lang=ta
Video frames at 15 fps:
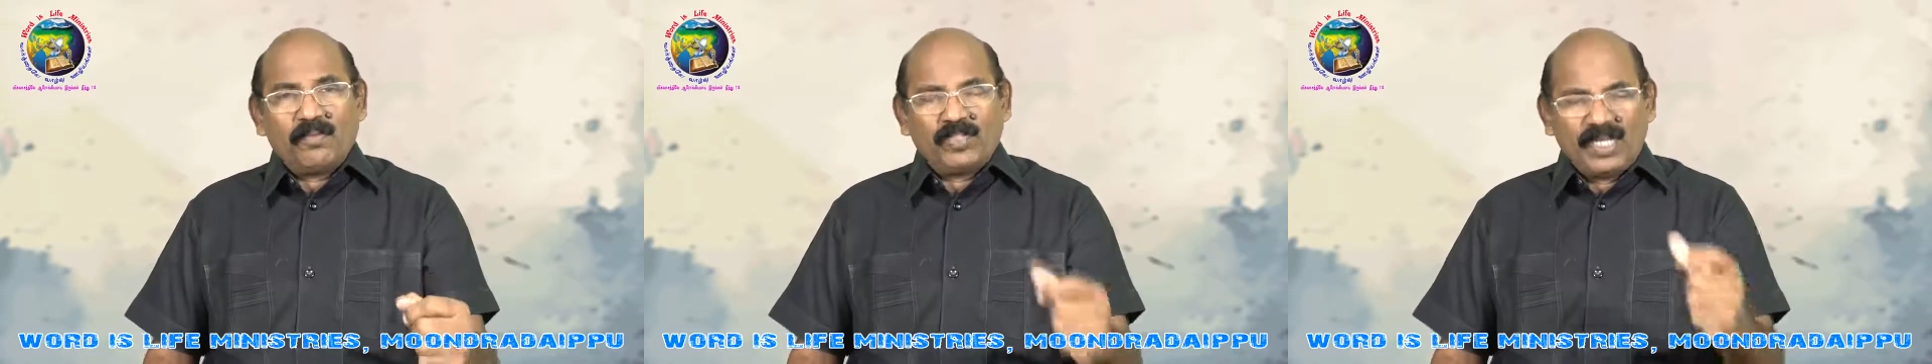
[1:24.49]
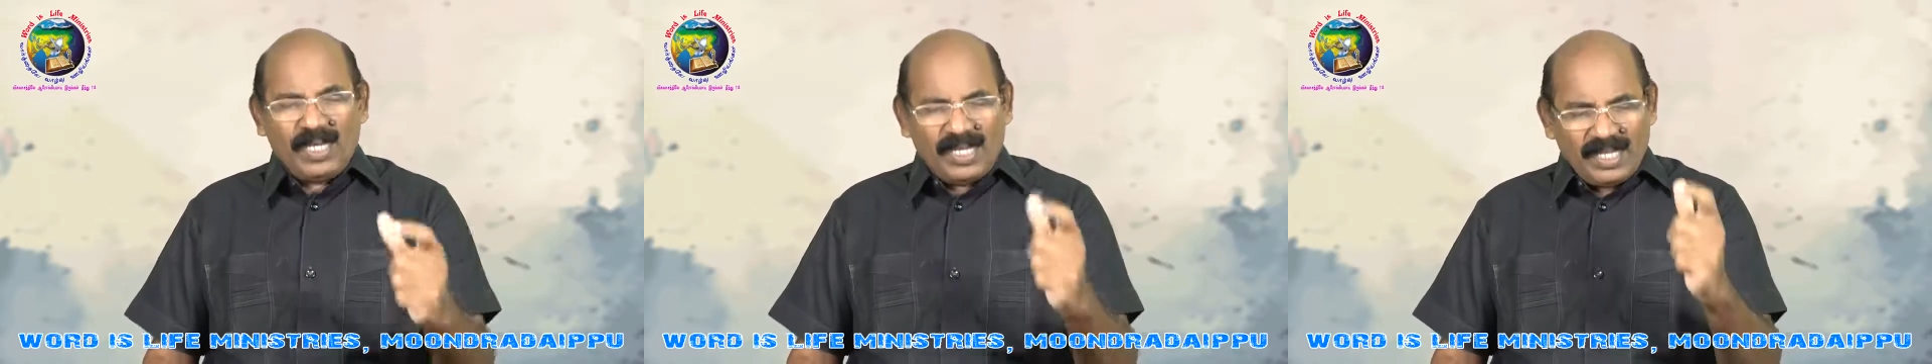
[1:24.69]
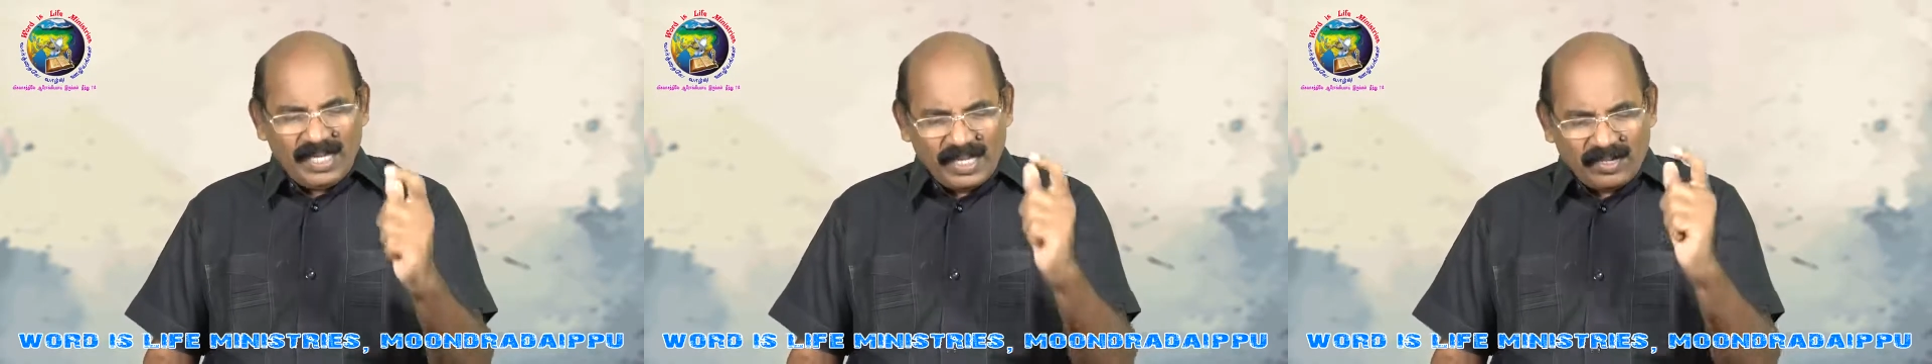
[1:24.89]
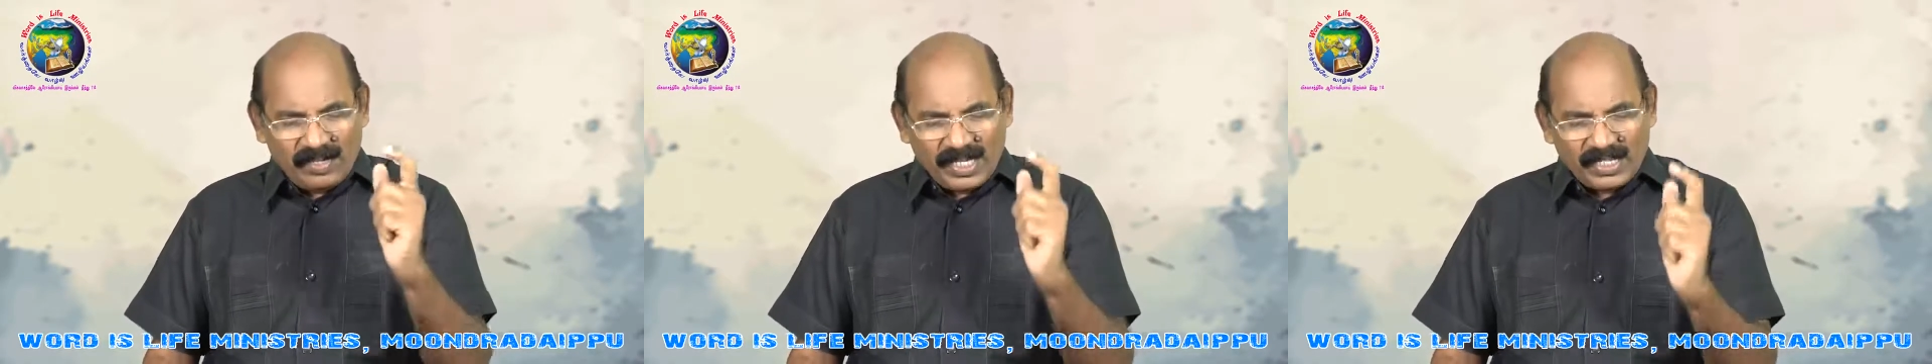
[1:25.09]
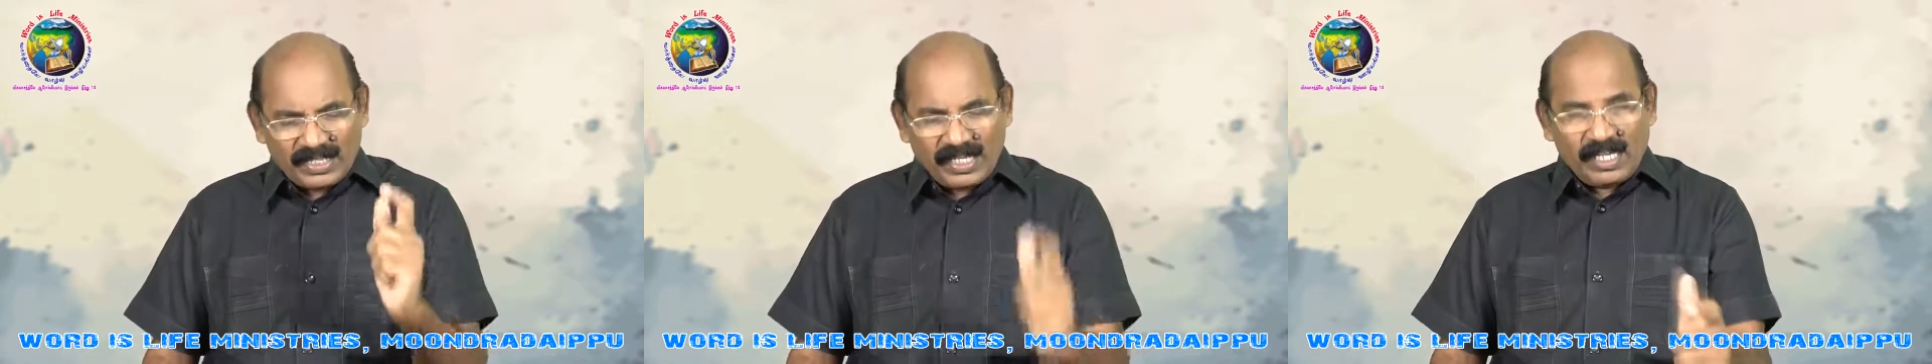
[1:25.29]
முதல்ல
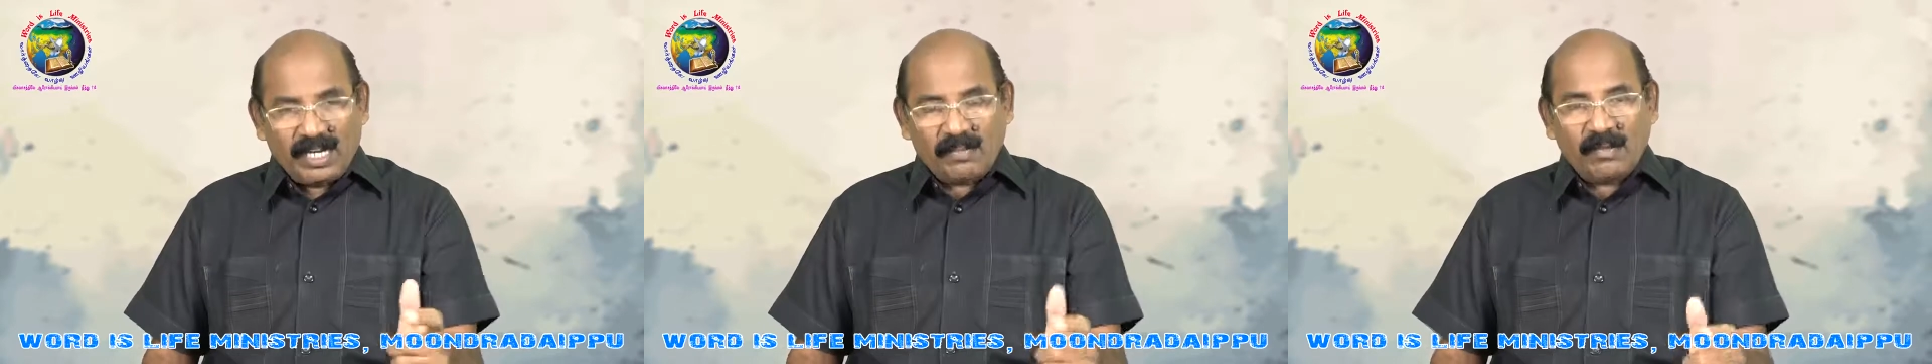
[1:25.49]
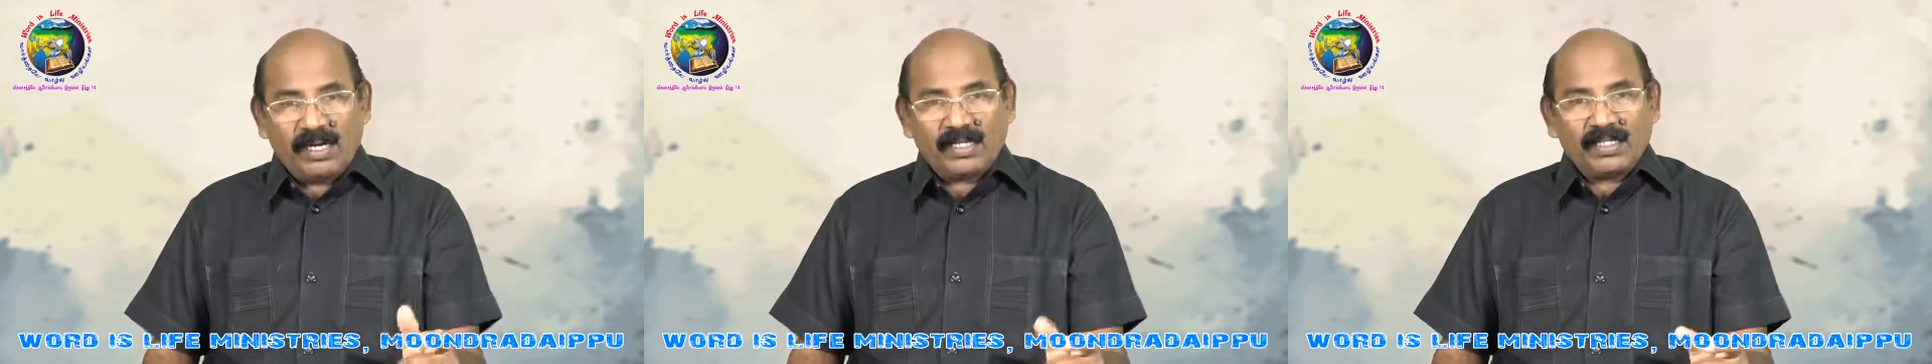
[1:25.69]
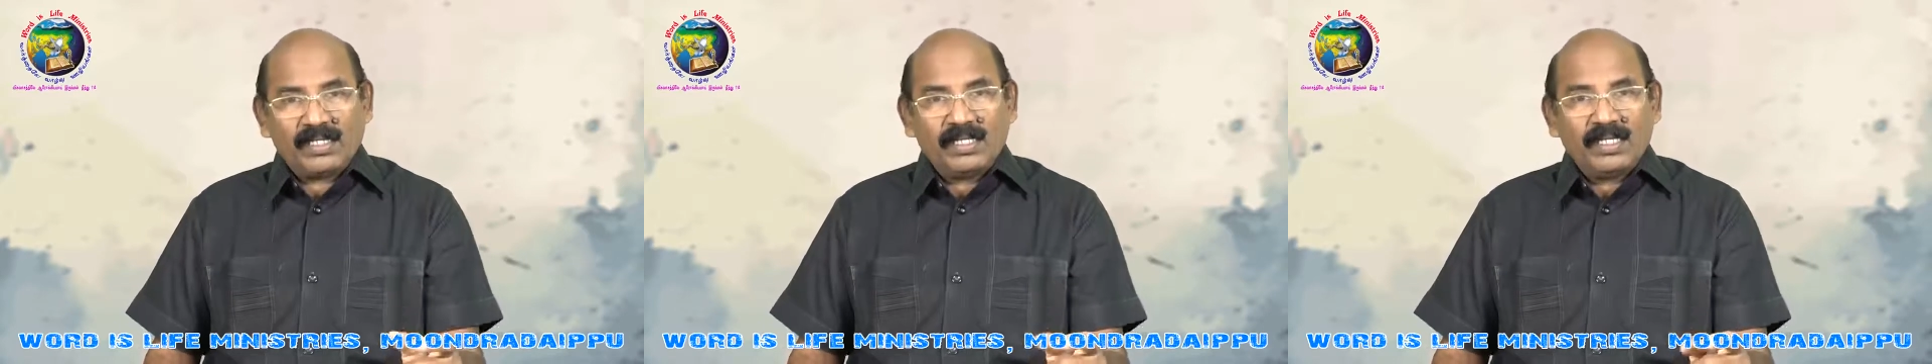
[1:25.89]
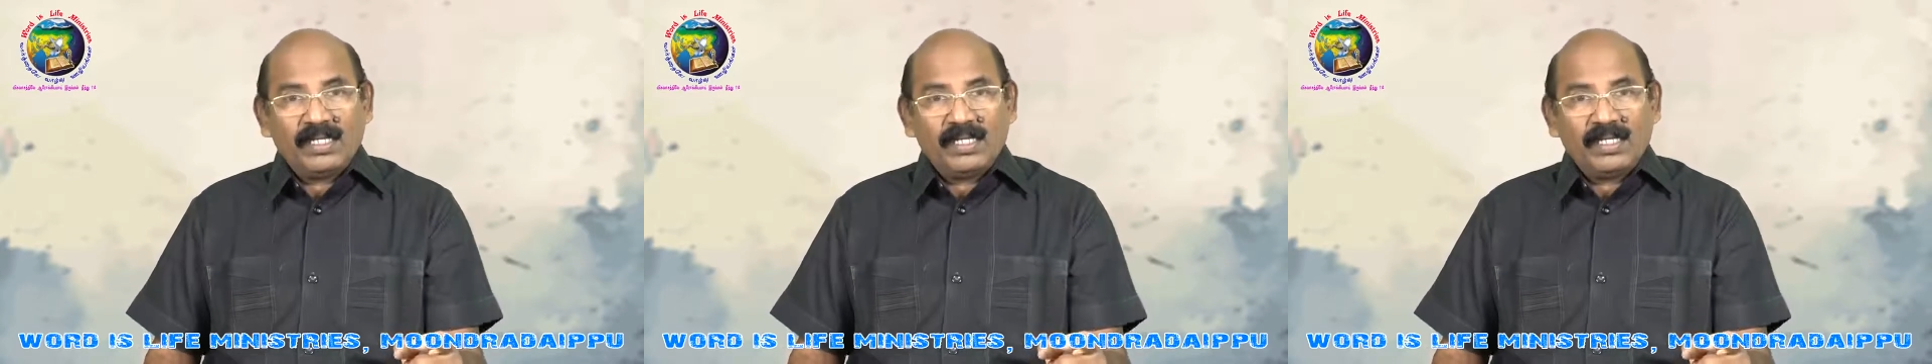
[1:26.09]
என்னுடைய செயல்பாடு